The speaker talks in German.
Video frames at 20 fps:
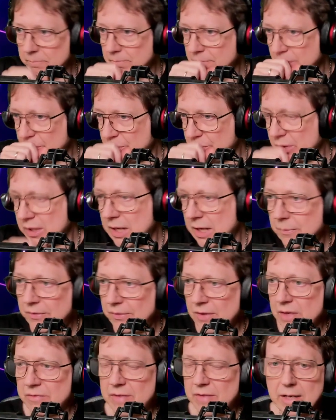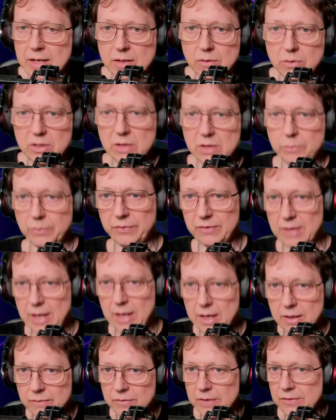für Games erwarten. Und ich muss
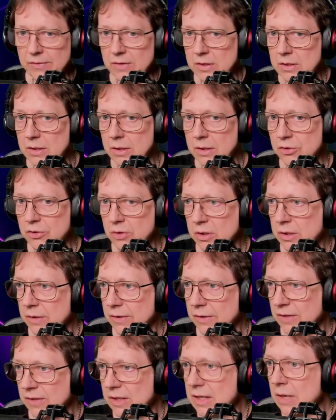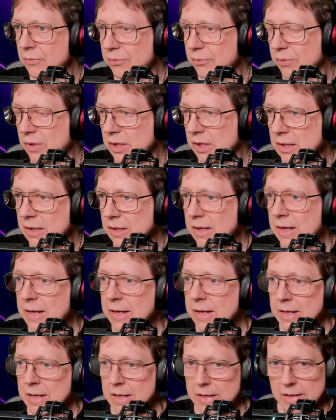sagen, was ich hier schon gesehen habe vorhin,
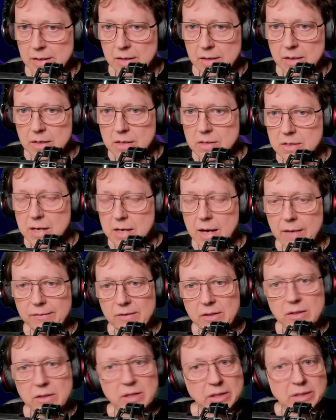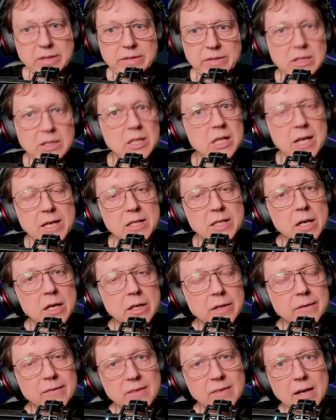da sind richtig
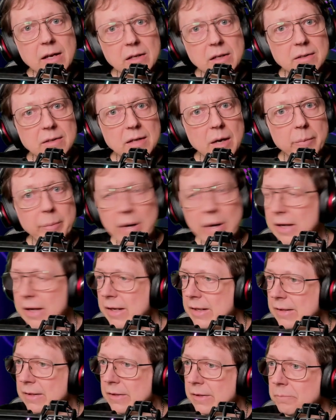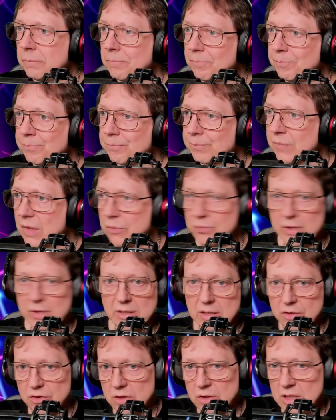leckere Sachen dabei. Ne? Das fängt
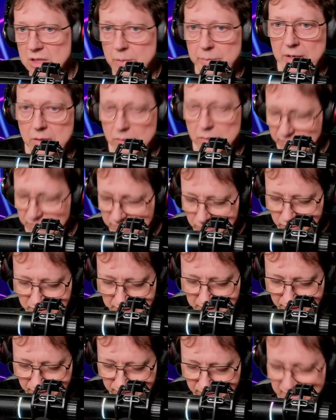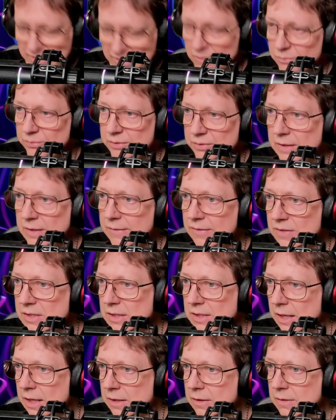ja schon hier bei
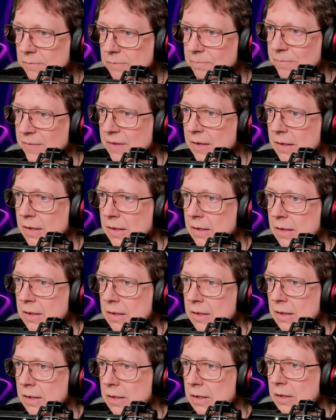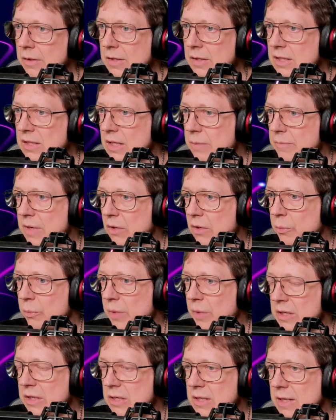1942 an. Äh, ich gehe mal
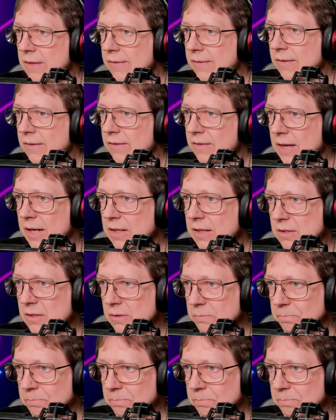rüber die nächste Seite.